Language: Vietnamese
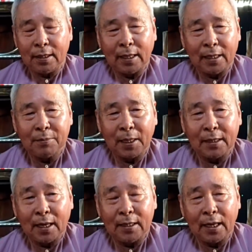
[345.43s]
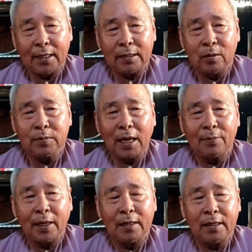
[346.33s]
vì vậy mà đời này chúng ta
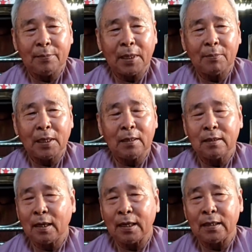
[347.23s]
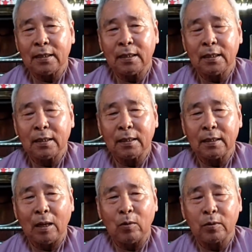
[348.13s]
phải ma ma ương lị
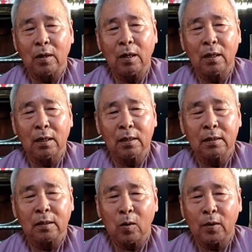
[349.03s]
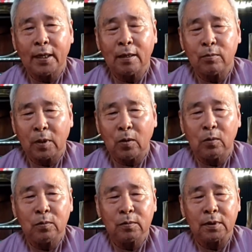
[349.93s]
dầu cho tu hay không tu
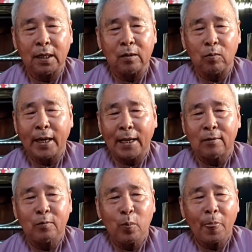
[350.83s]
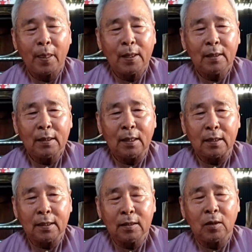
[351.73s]
gì cũng đau à,
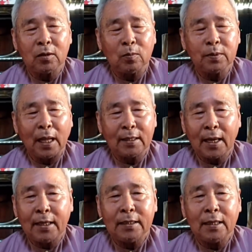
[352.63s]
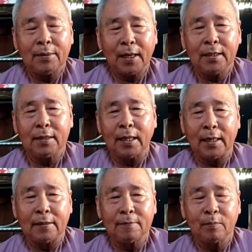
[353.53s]
chính tôi cũng nhận thấy y như vậy